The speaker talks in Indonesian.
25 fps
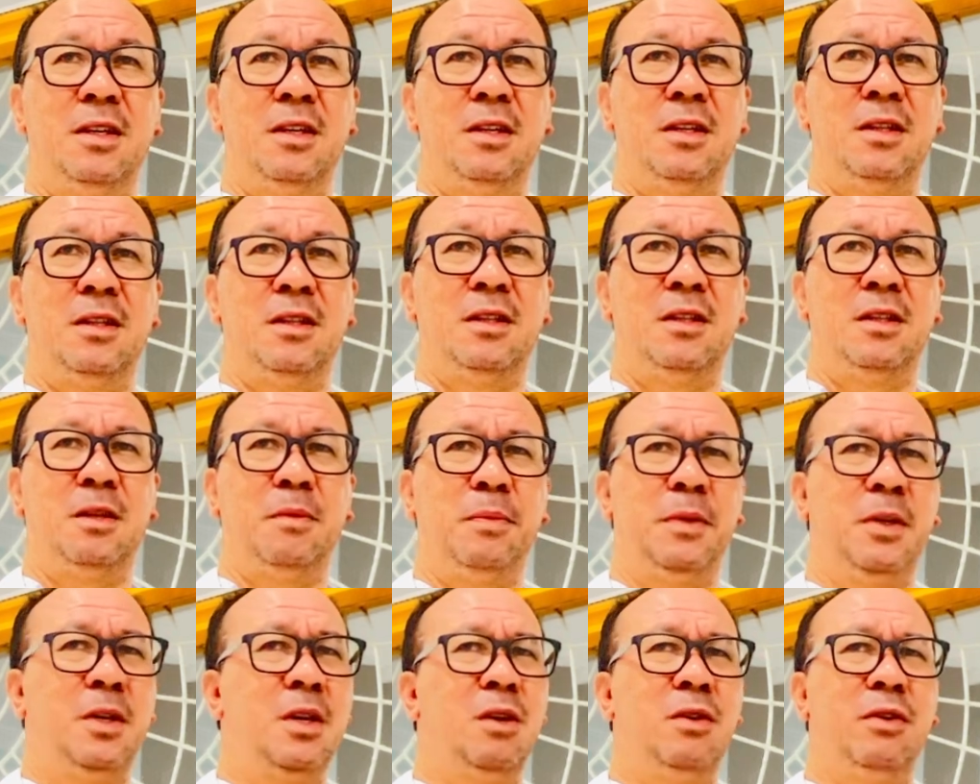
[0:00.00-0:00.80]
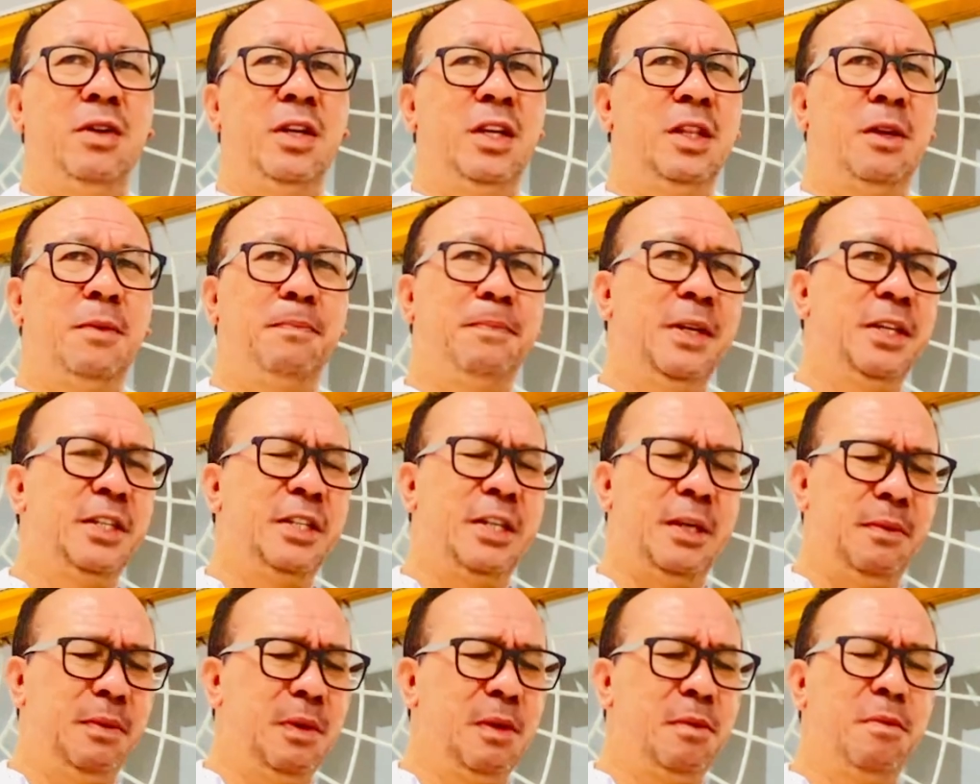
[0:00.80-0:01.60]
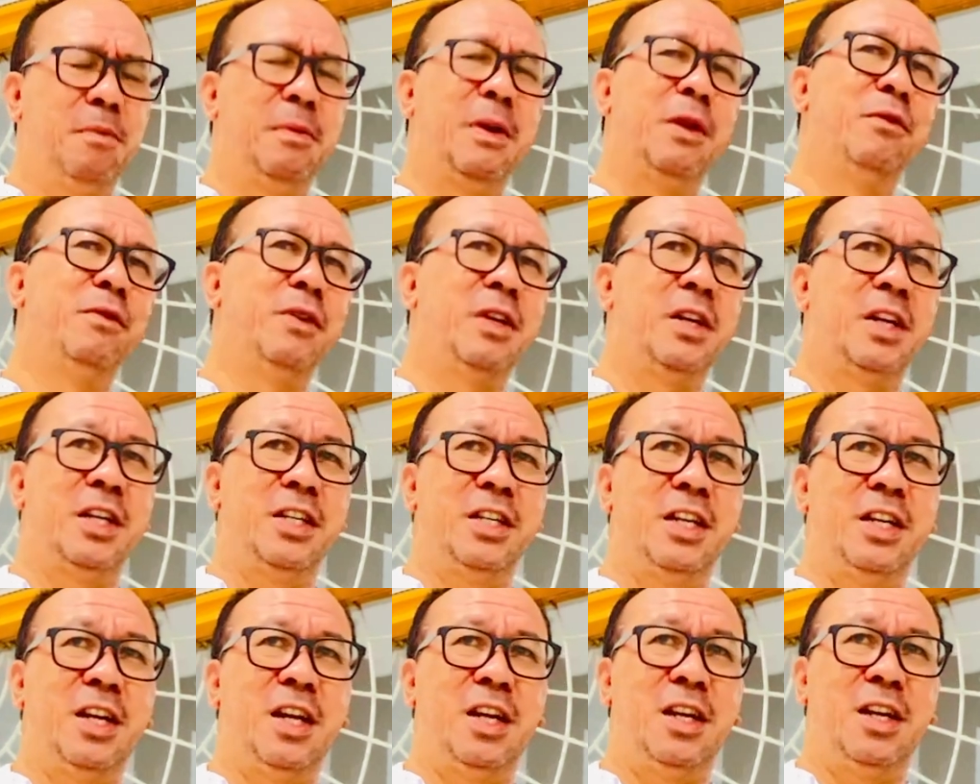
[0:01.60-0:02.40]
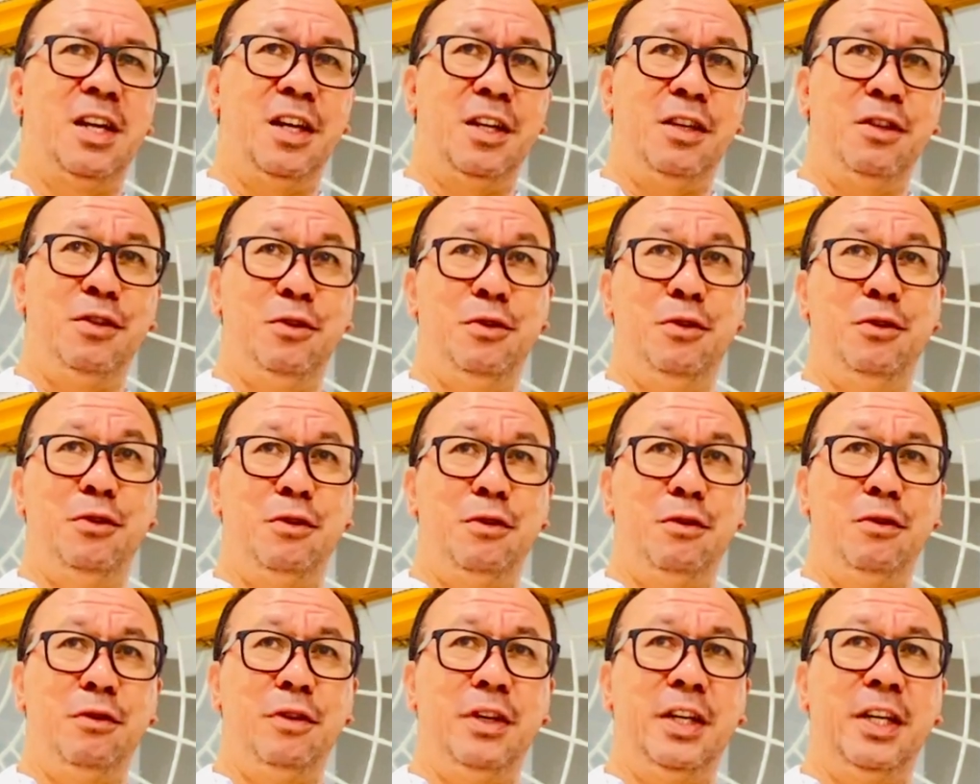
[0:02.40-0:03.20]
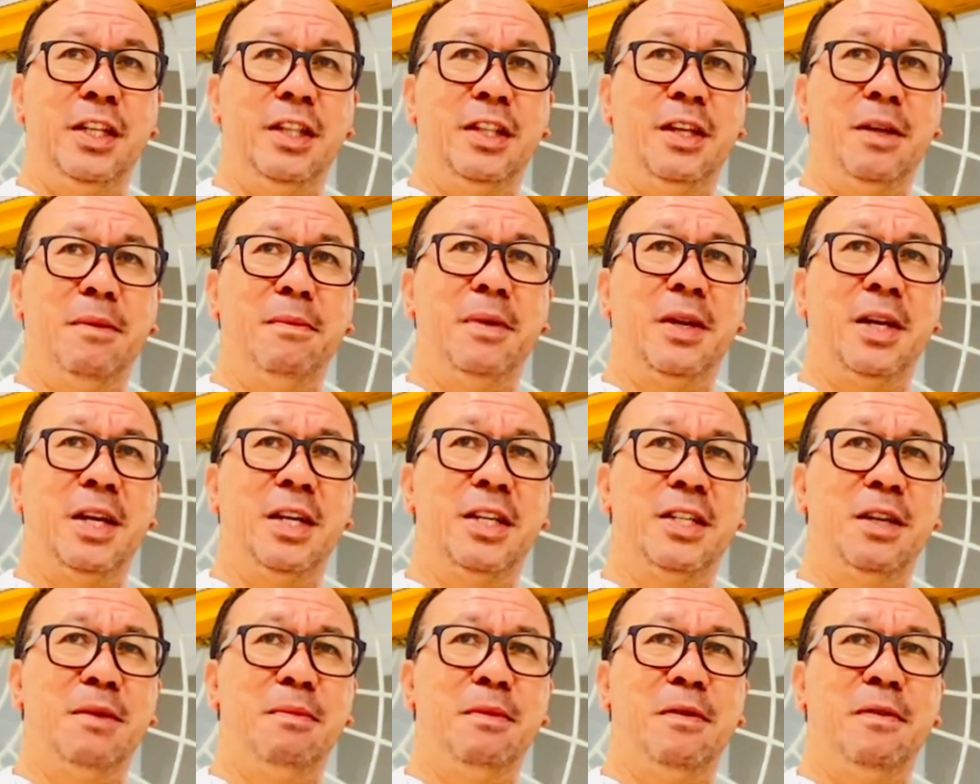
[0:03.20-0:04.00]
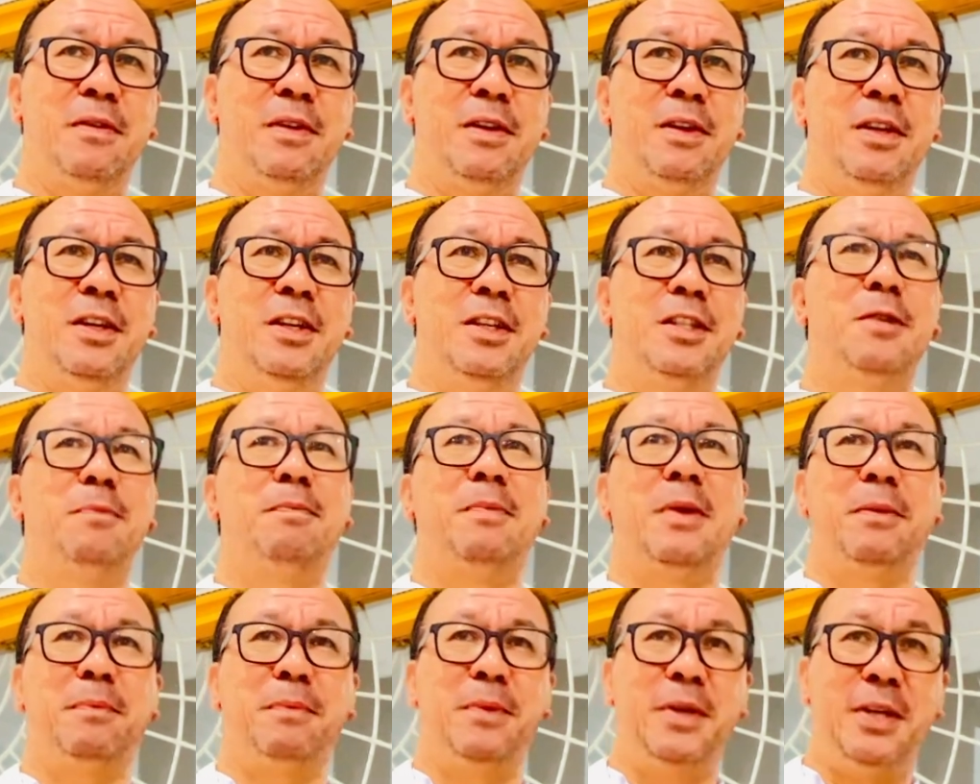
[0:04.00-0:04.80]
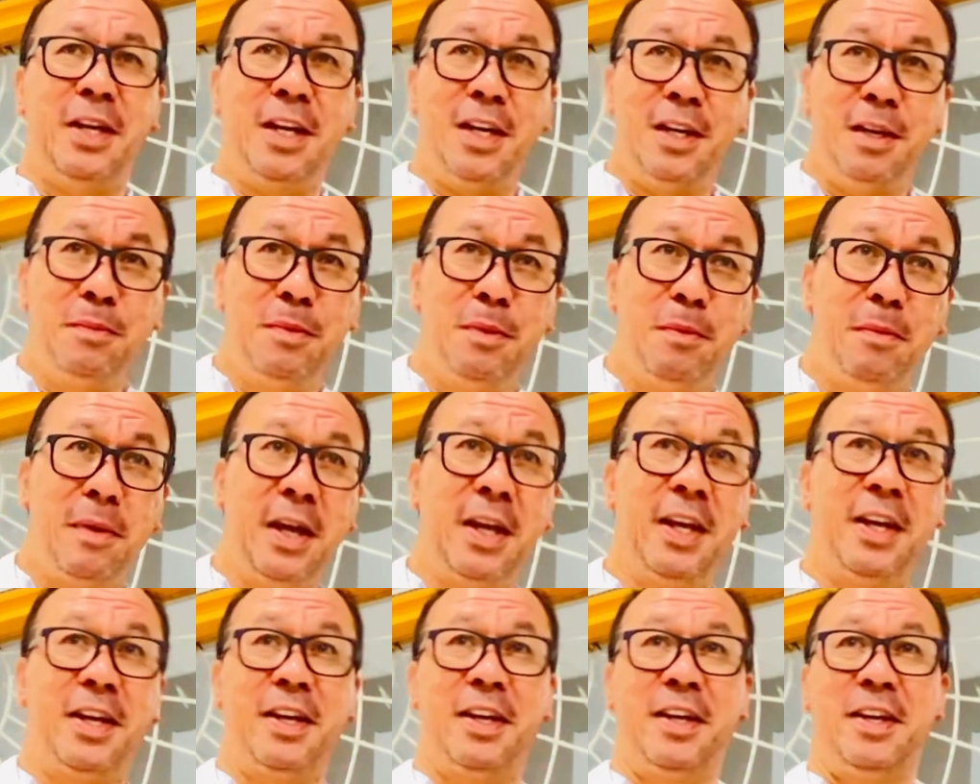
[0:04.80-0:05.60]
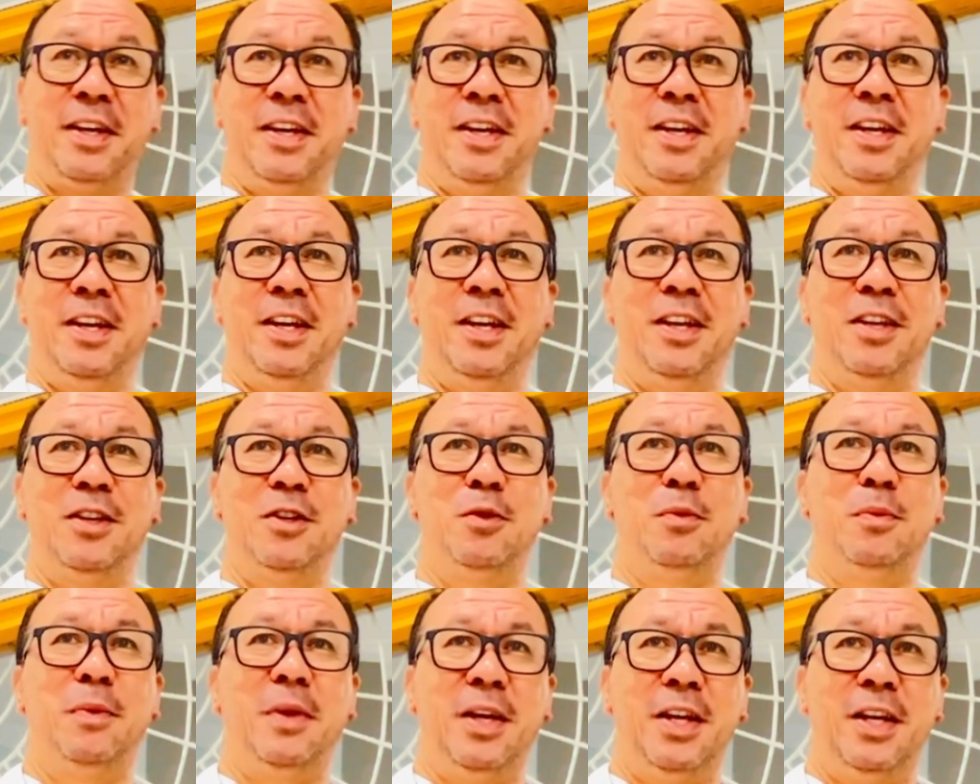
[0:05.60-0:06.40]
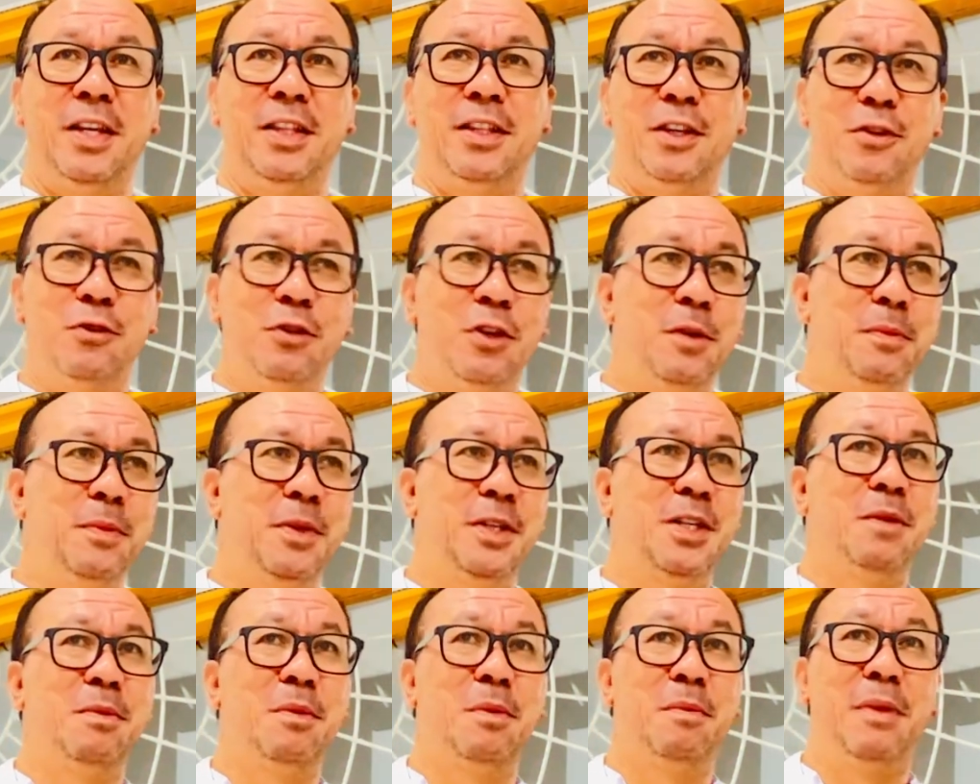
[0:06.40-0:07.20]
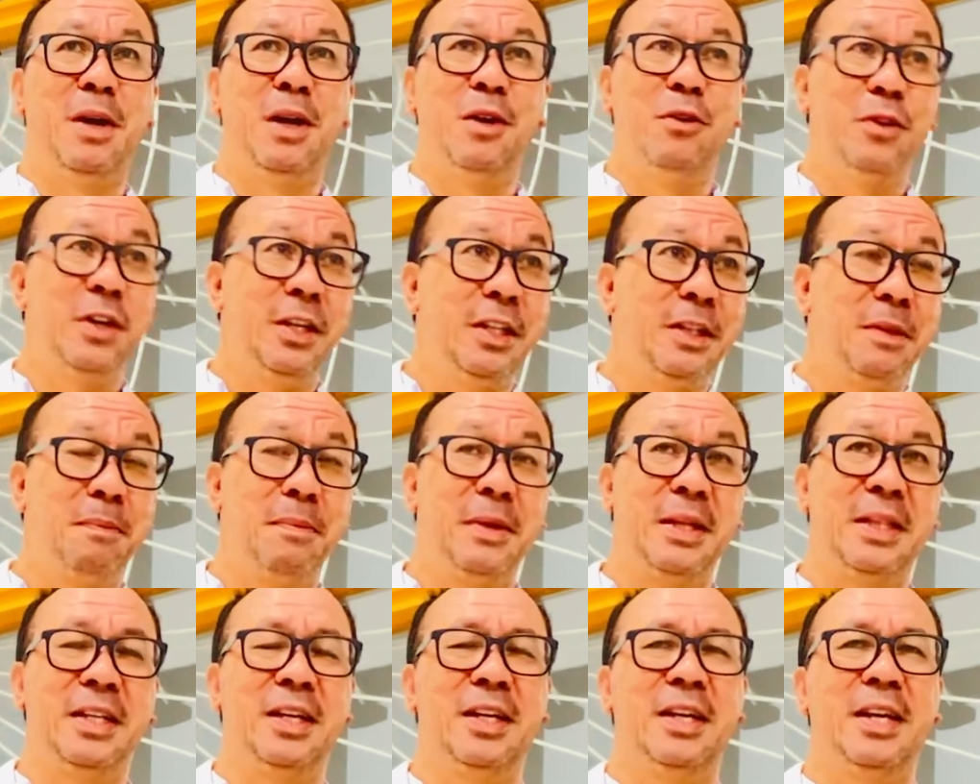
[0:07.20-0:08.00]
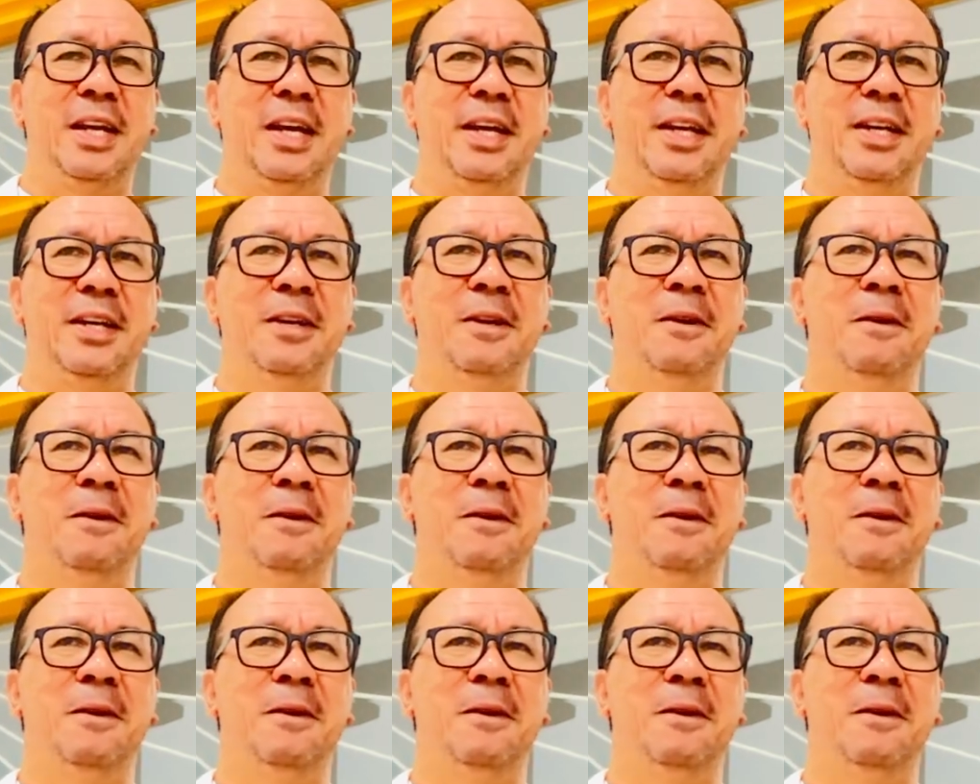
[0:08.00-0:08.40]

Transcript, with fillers: Tapi kalau kita prinsipnya membangun kerajaan Allah, justru kita merasa bahwa cepat pindah lebih baik supaya kita juga bisa membangun di tempat yang lain.